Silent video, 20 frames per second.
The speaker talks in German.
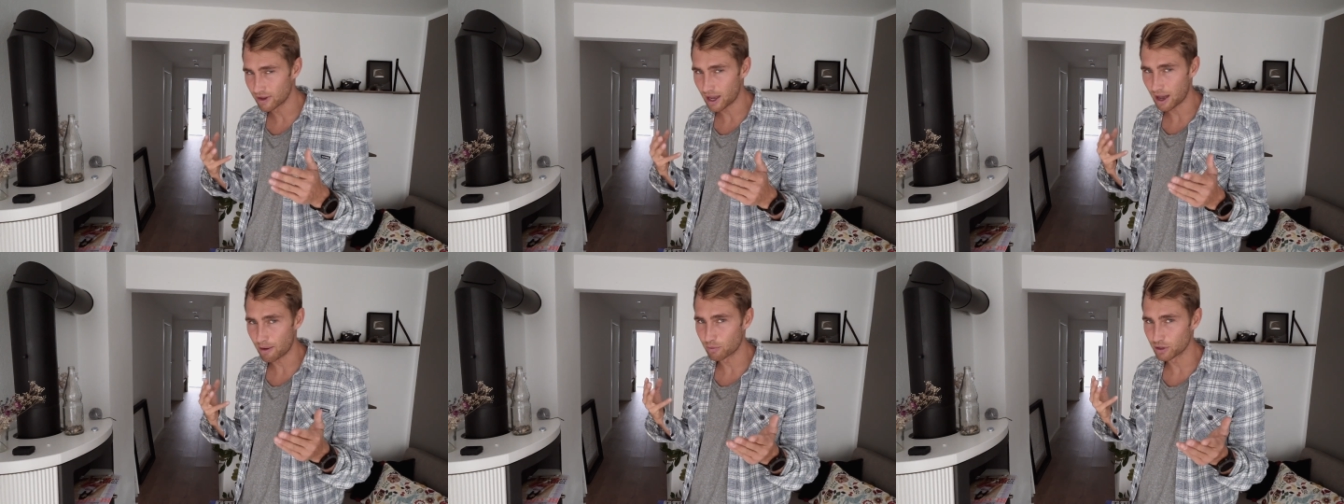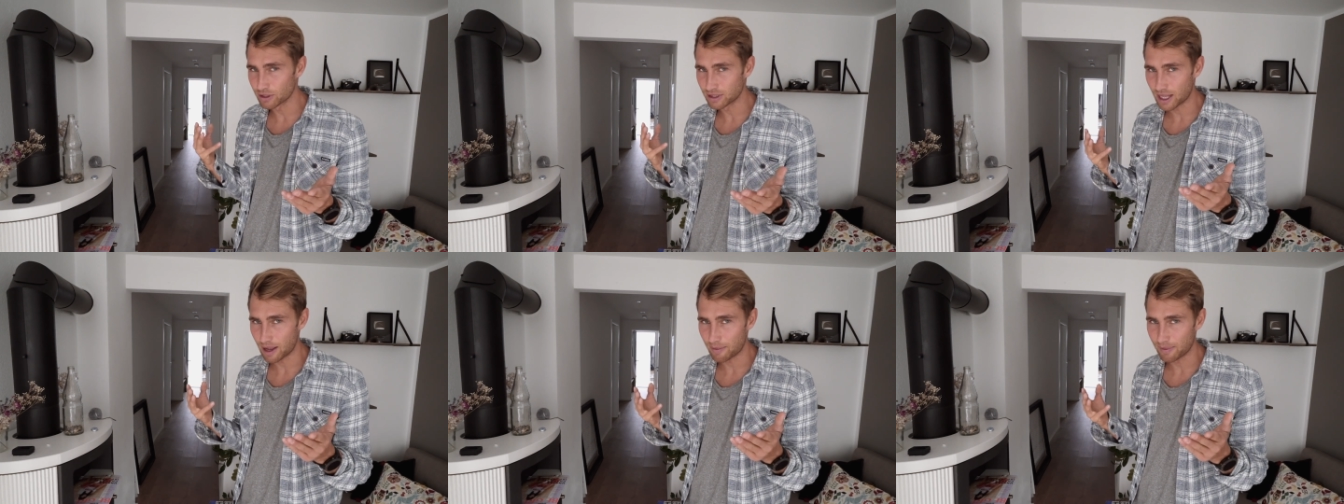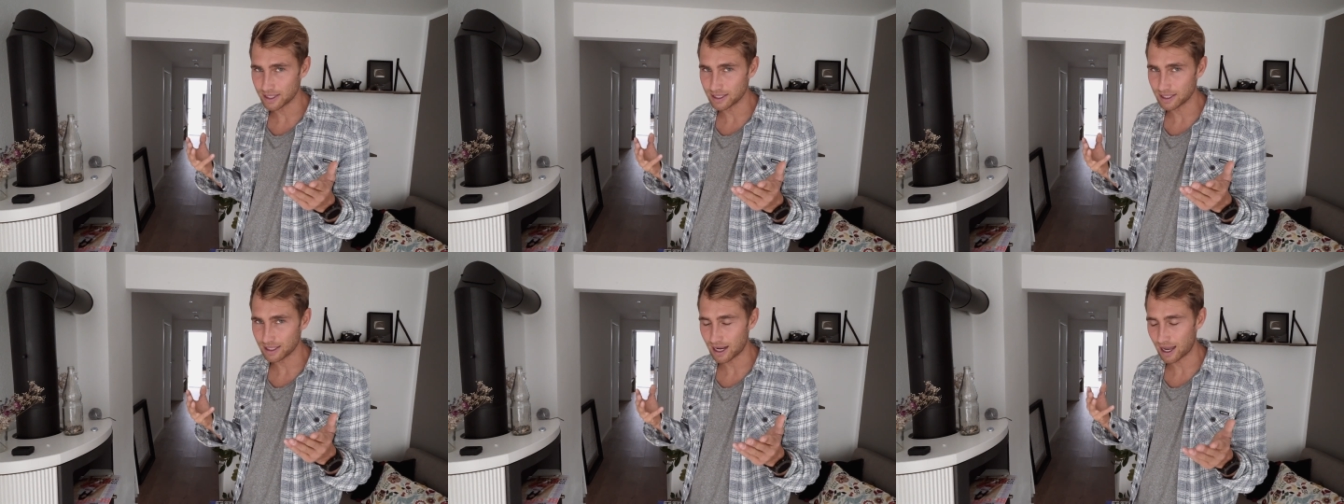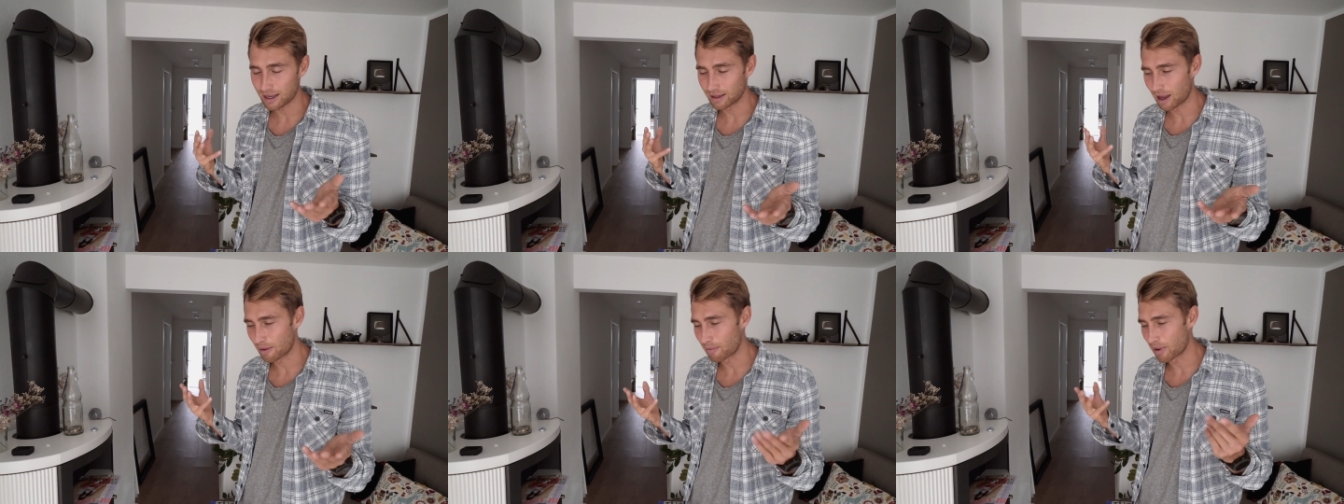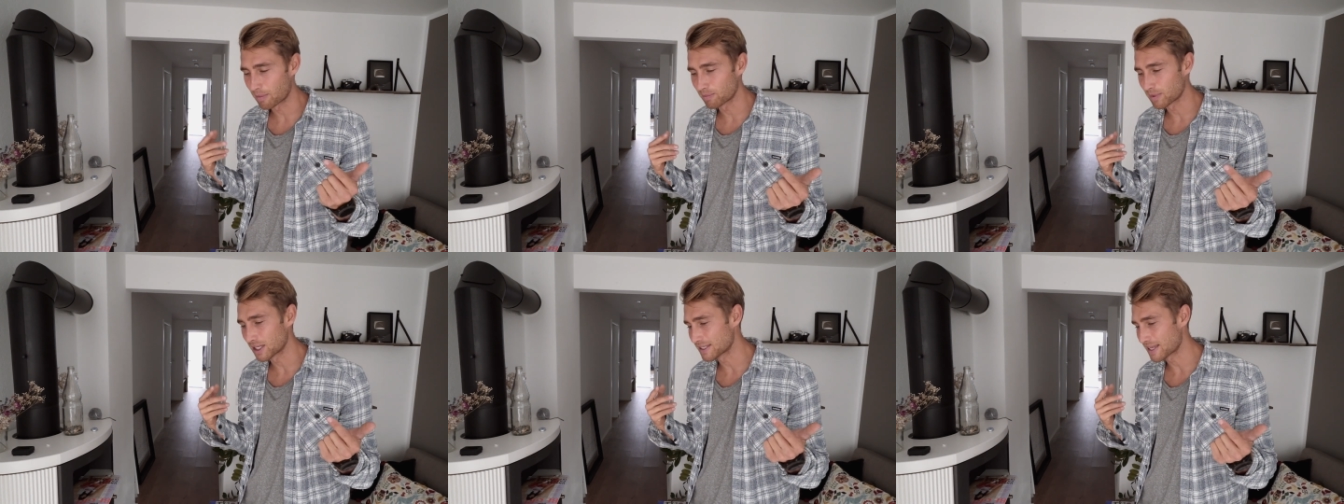wir haben uns damals gedacht, ja, ah,
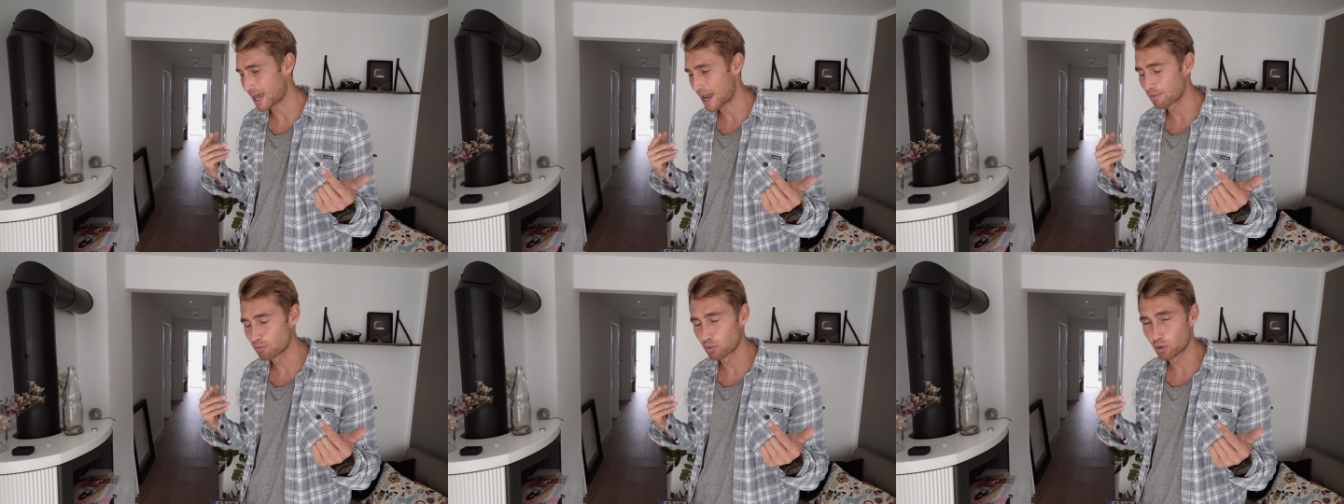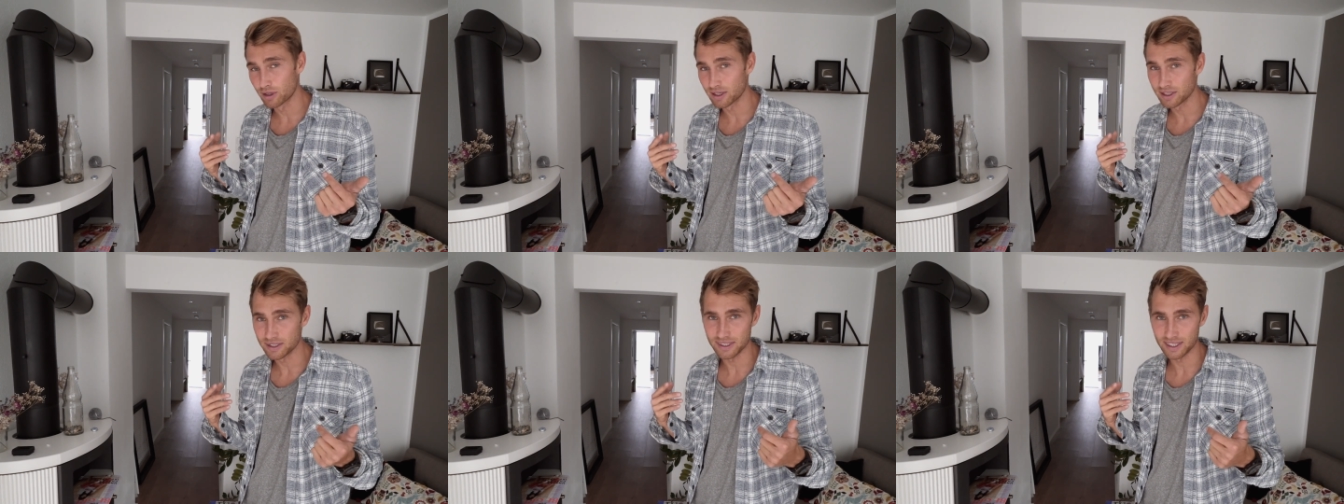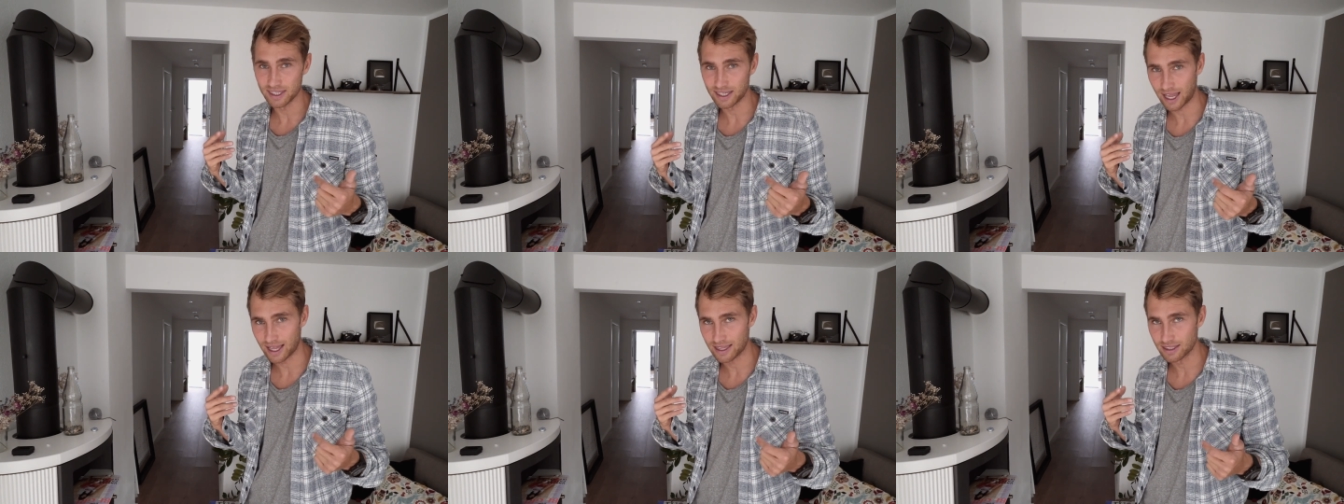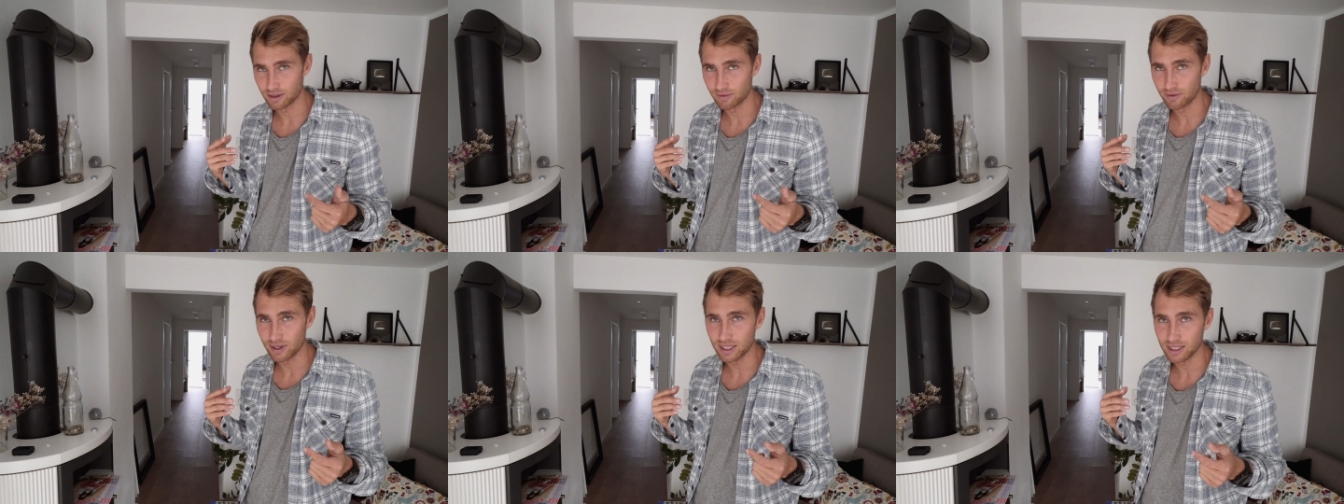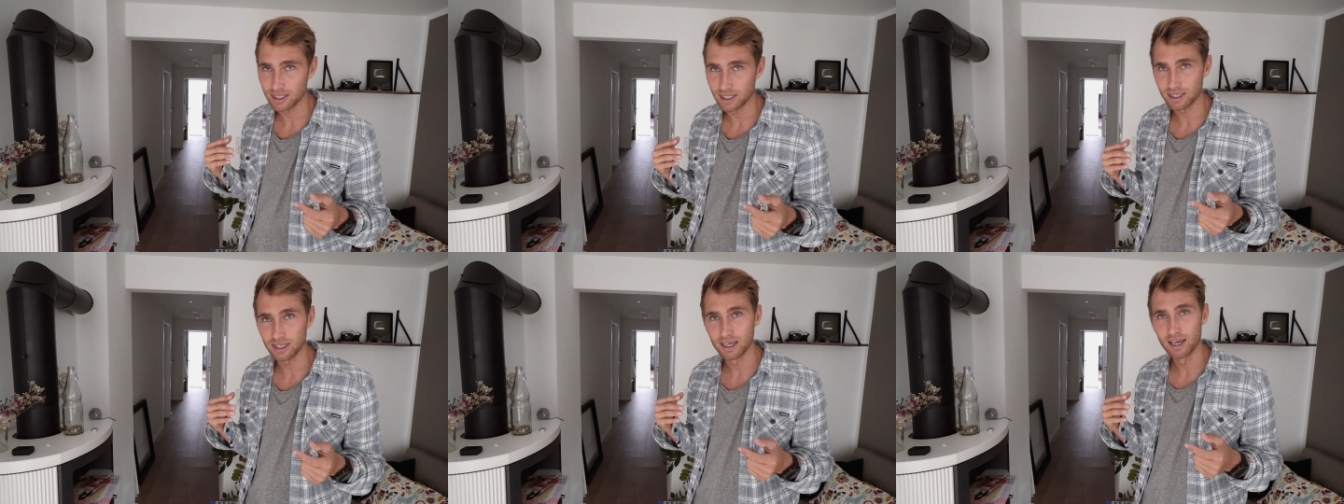beim Designboden ist es nicht ganz so
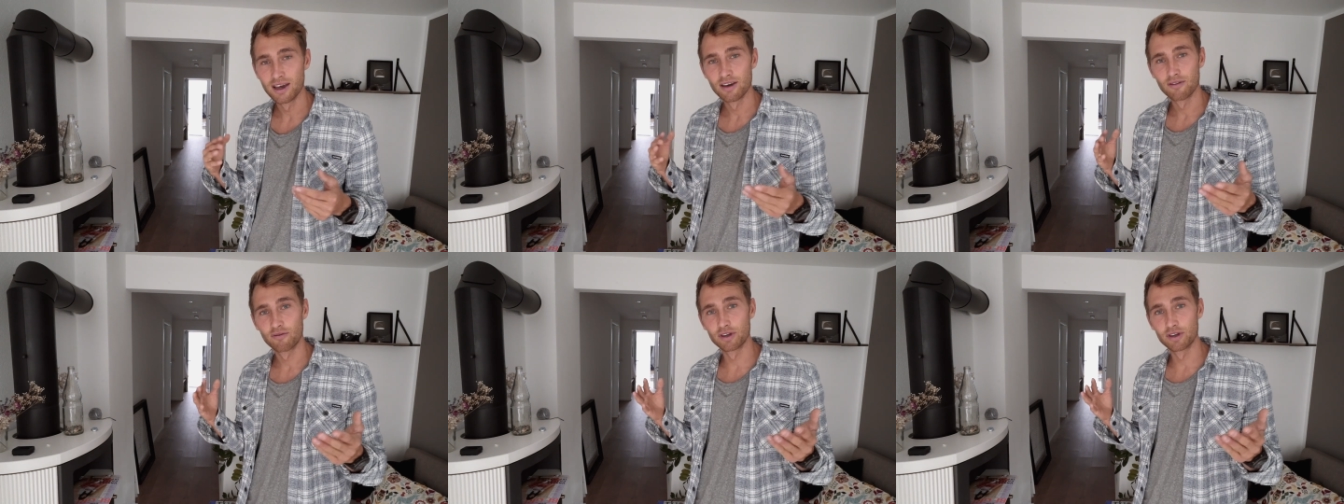wichtig,